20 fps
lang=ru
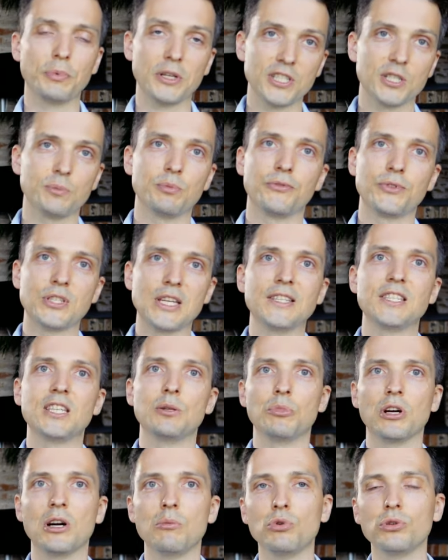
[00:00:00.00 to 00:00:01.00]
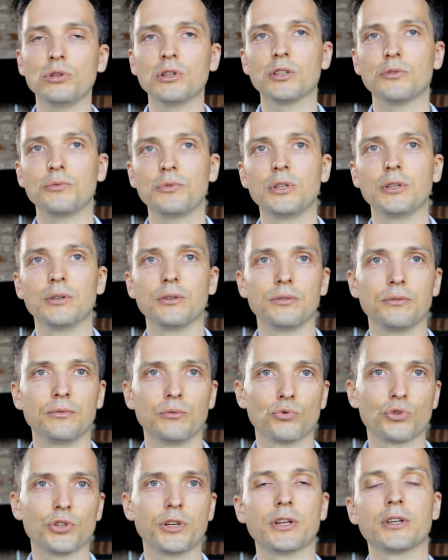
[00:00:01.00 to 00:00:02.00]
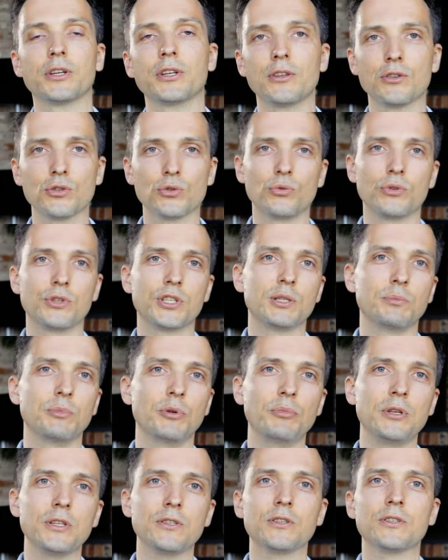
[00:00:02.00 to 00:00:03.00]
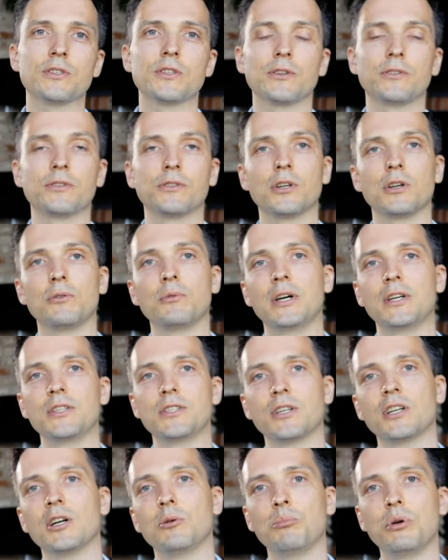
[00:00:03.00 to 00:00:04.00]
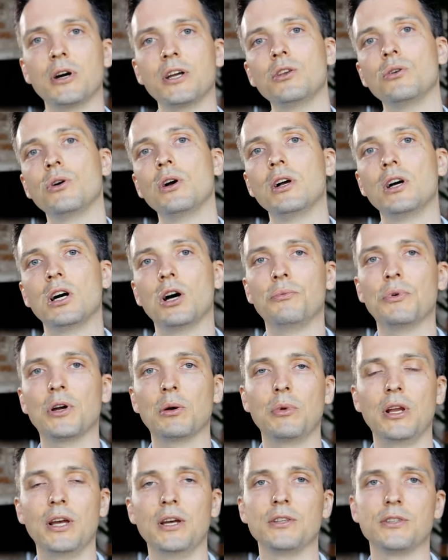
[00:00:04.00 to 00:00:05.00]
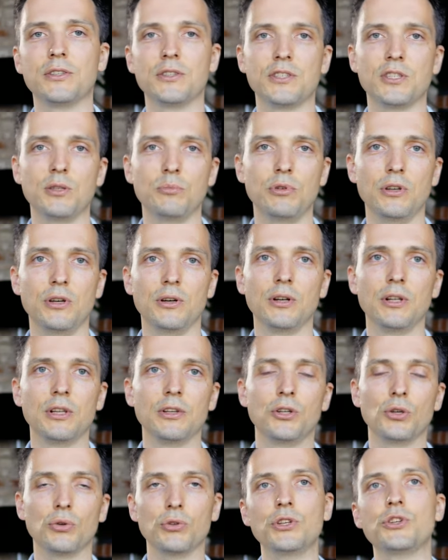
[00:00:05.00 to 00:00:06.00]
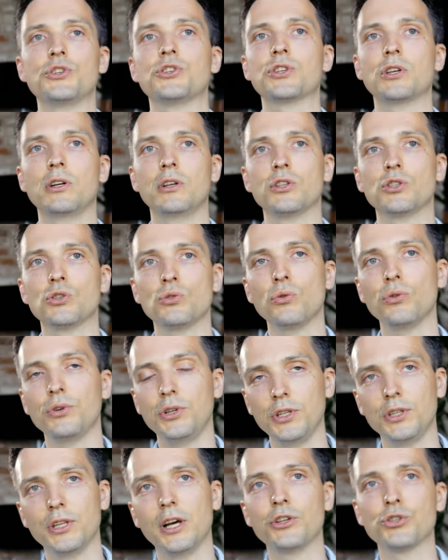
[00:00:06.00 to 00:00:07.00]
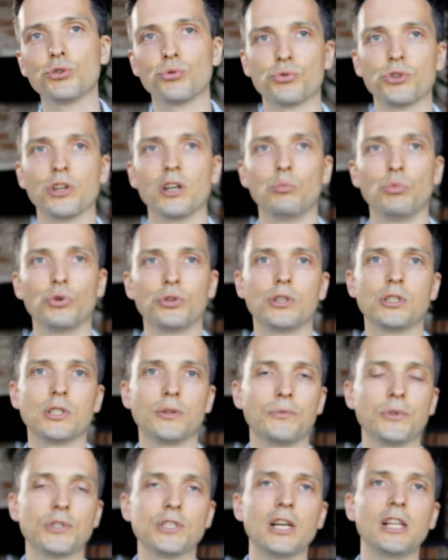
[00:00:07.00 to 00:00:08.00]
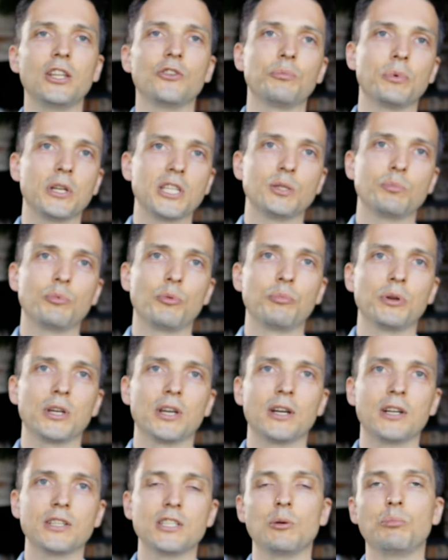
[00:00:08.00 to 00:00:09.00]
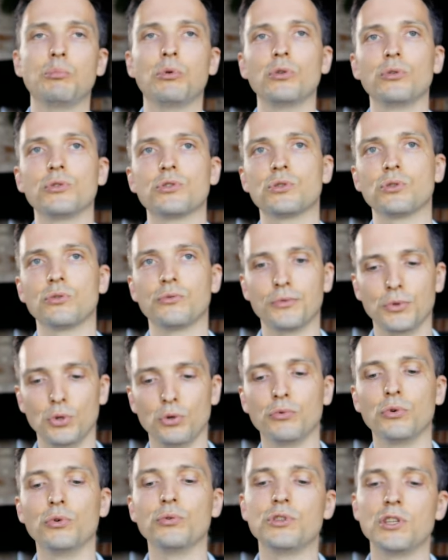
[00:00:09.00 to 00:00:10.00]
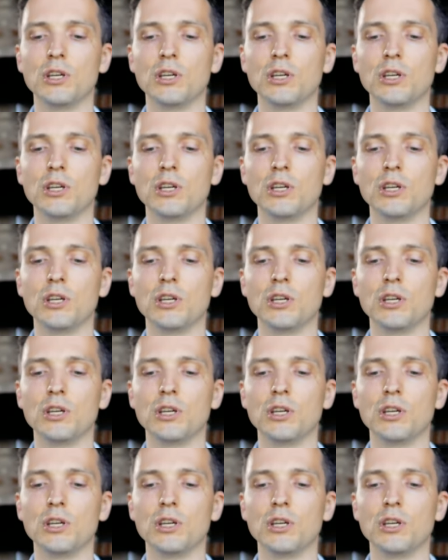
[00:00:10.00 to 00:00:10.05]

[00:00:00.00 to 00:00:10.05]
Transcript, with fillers: в принципе вся тема работает, вы уже организуете себе бизнес, открываете компанию, оформляете себе юридическое лицо и дальше уже работаете официально, в принципе, переходя полностью в новую